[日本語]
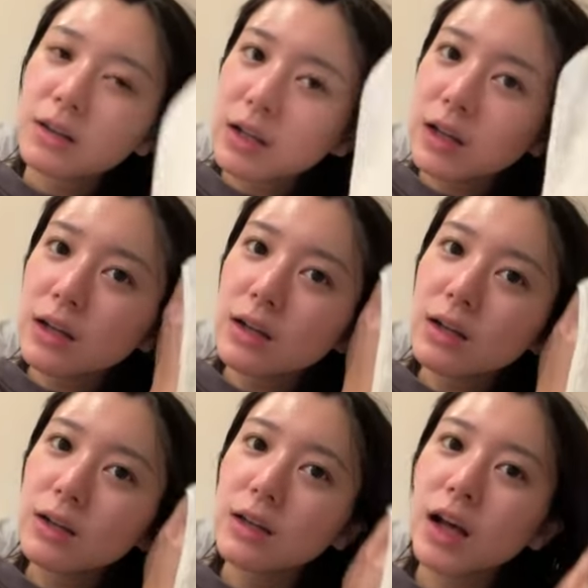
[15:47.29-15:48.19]
ね
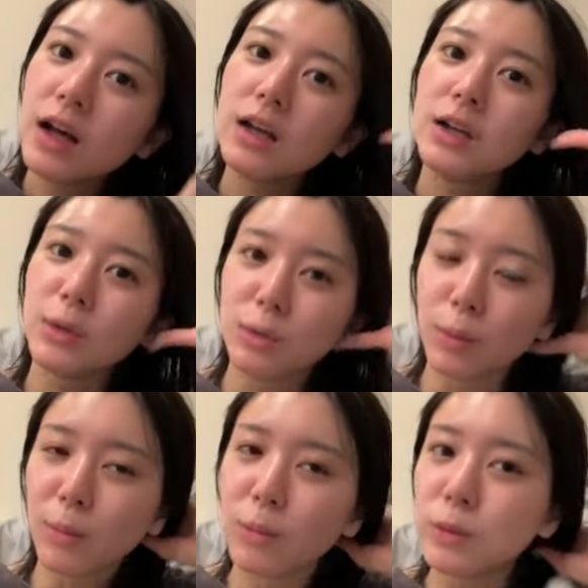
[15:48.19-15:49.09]
ないと
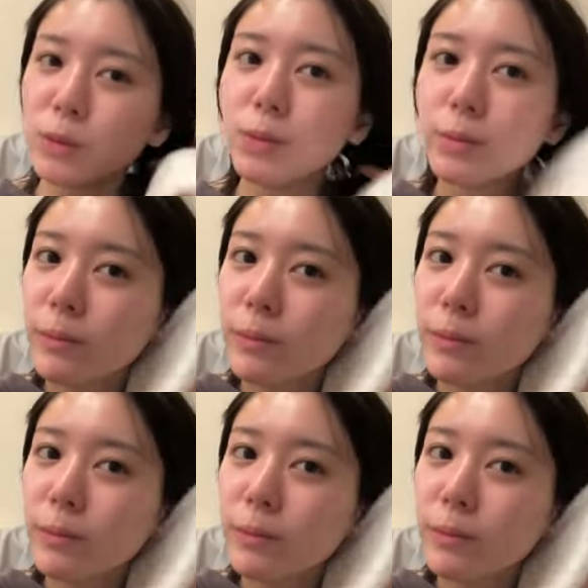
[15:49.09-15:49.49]
思うよ。うん、